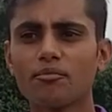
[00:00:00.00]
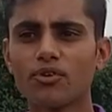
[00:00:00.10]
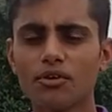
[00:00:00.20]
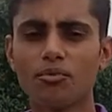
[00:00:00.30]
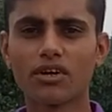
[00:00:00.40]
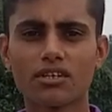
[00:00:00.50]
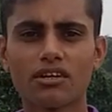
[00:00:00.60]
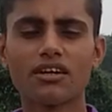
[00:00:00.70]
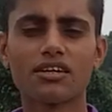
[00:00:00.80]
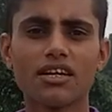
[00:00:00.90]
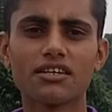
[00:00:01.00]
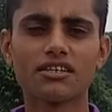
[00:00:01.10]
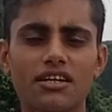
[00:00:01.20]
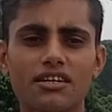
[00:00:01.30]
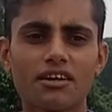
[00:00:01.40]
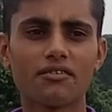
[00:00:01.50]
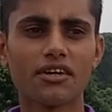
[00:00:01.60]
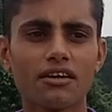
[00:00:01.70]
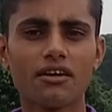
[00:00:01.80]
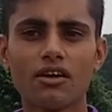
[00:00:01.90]
आमगुड़ी वोकेशनल ट्रेनिंग सेंटर
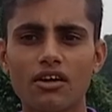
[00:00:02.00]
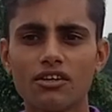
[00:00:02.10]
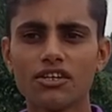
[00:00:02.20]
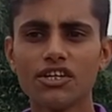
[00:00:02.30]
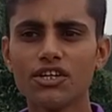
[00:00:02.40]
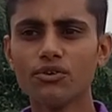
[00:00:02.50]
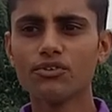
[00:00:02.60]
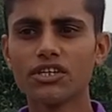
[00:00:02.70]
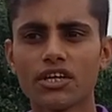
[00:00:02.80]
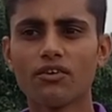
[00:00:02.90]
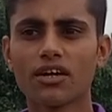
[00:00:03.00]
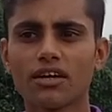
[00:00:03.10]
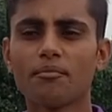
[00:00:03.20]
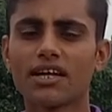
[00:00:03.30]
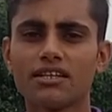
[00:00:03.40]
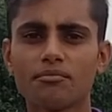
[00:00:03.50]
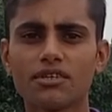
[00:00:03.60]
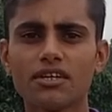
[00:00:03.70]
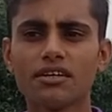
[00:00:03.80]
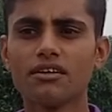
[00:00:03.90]
में डी डी यू जी के वाई के माध्यम
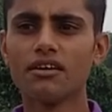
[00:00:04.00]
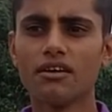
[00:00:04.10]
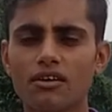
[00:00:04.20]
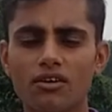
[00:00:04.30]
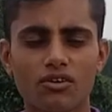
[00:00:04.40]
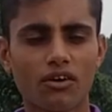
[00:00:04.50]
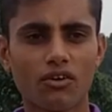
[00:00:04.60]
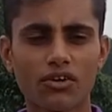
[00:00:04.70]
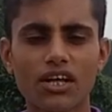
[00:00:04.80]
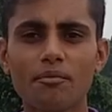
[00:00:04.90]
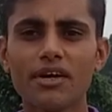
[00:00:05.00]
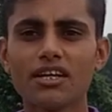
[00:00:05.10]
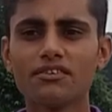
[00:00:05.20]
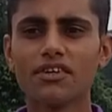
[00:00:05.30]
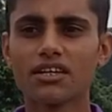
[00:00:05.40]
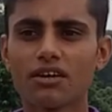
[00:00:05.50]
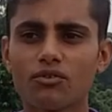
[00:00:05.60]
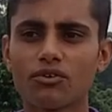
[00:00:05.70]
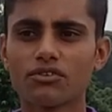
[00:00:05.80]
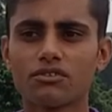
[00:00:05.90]
से होटल मैनेजमेंट का
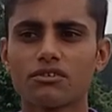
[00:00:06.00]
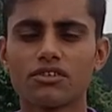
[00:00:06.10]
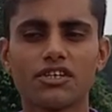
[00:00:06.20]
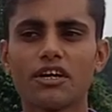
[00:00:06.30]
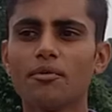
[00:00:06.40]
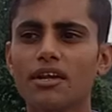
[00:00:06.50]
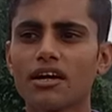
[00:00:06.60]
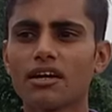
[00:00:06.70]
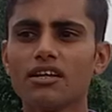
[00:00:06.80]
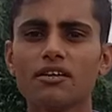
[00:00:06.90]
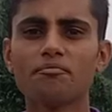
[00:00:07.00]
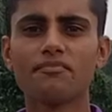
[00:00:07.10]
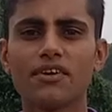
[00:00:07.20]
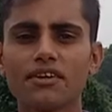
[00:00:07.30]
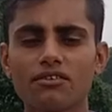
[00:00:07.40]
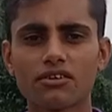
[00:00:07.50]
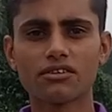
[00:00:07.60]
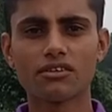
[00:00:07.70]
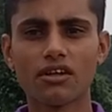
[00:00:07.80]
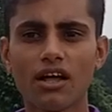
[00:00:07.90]
कोर्स छः महीने के लिए फ्री
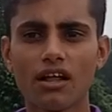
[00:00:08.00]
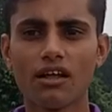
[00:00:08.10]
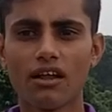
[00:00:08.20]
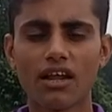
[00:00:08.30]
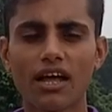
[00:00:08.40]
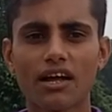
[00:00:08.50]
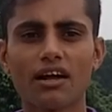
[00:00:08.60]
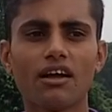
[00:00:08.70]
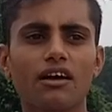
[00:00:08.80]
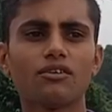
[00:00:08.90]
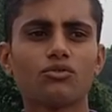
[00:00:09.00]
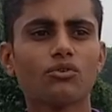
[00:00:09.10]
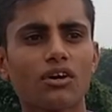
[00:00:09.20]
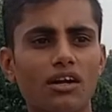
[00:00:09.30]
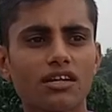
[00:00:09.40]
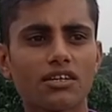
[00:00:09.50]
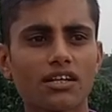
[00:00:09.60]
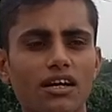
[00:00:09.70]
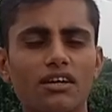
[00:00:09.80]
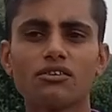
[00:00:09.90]
कोर्स लाया गया है तू करना
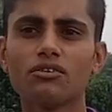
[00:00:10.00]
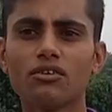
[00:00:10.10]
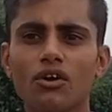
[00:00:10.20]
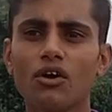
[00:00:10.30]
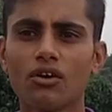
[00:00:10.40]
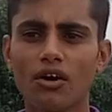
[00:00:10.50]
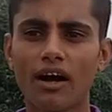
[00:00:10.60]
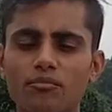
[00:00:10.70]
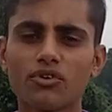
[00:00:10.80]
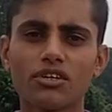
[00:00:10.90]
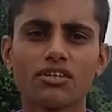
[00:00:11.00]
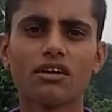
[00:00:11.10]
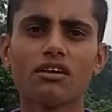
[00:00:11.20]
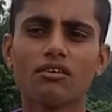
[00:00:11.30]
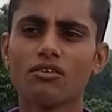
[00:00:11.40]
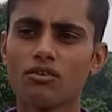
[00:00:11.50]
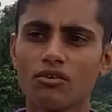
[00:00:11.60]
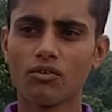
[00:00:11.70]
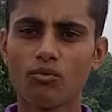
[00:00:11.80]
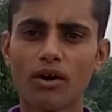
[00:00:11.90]
चाहता है तो आमगुड़ी चल
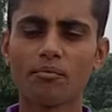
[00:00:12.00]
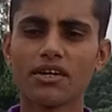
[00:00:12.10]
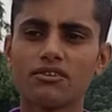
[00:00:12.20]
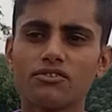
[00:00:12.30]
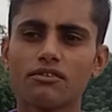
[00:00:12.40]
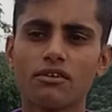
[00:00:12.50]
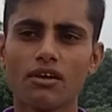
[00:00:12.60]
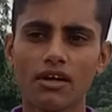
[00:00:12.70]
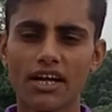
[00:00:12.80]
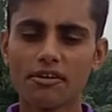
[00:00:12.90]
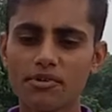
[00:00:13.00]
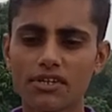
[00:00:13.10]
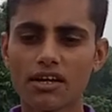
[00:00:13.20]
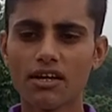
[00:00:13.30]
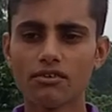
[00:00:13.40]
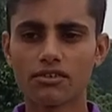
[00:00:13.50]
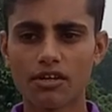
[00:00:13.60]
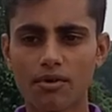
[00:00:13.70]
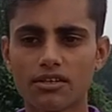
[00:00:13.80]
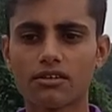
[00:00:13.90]
वहाँ पे एडमिशन ले
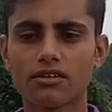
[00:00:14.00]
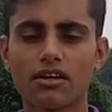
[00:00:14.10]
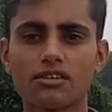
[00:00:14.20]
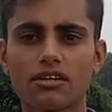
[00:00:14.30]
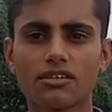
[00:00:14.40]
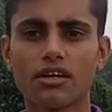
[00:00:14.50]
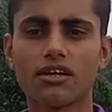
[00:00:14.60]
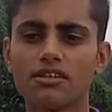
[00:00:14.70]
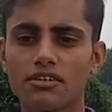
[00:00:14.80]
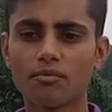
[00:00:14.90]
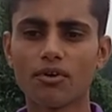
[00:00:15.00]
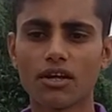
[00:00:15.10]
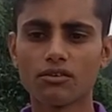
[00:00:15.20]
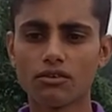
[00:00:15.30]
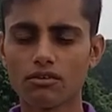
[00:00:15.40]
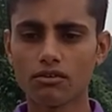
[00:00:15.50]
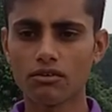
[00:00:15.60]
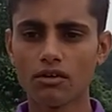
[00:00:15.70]
उसके बाद कर सकता है इसे बोला तो